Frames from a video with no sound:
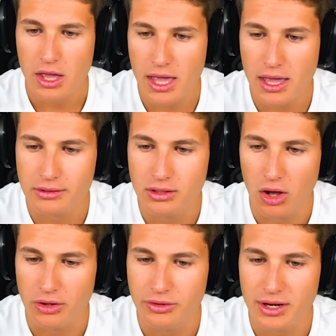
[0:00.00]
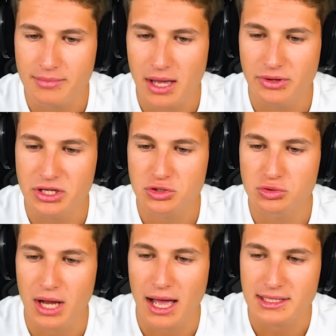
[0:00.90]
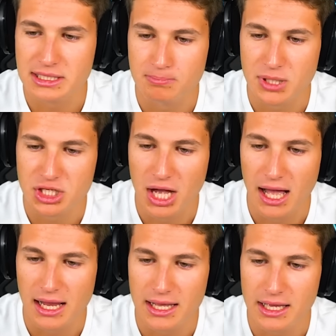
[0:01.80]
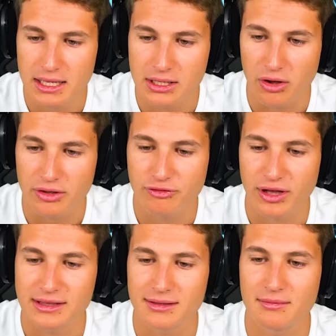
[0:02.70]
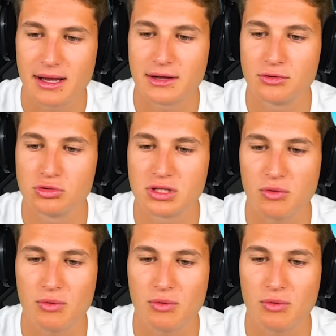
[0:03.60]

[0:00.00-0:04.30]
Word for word: E no, non abbiamo nessuna speciale. No, infatti mi mancano tutte e